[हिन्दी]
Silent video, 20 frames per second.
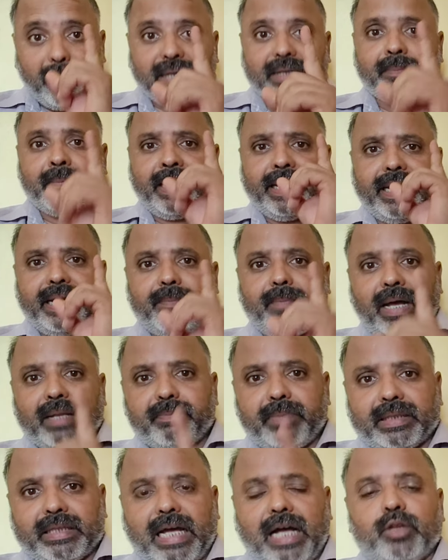बट मैं एक
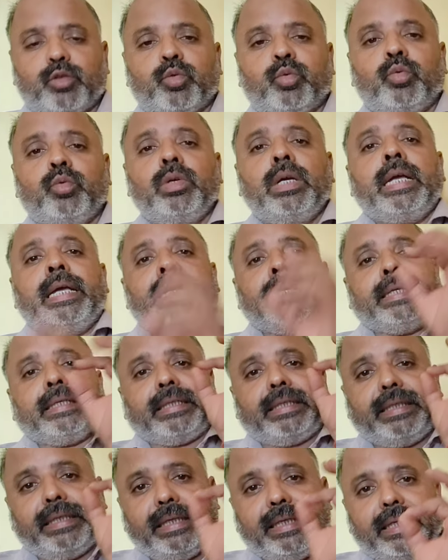बात बता दू
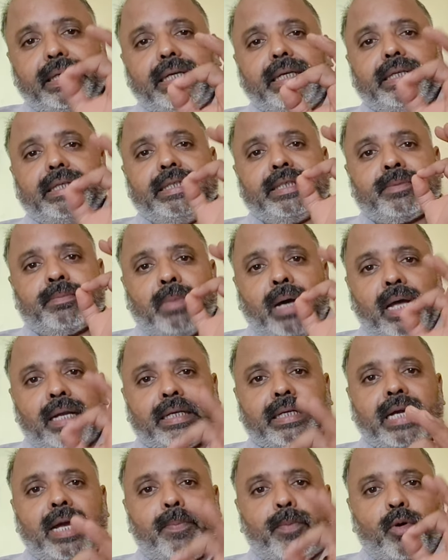कि
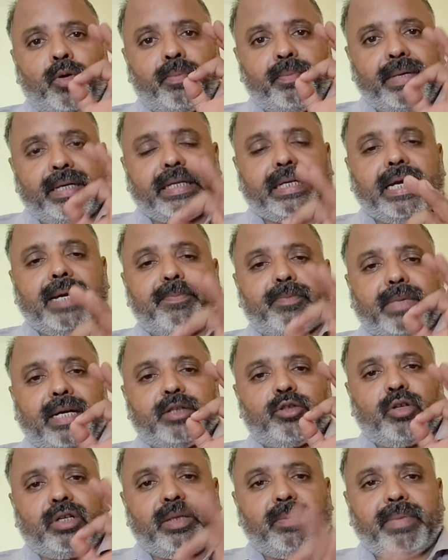स्मॉल कैप और मिड कैप
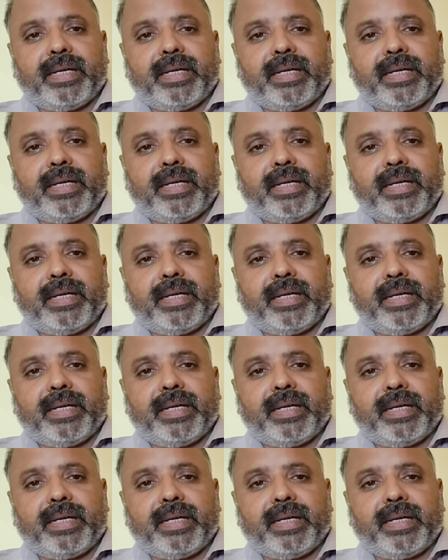का जो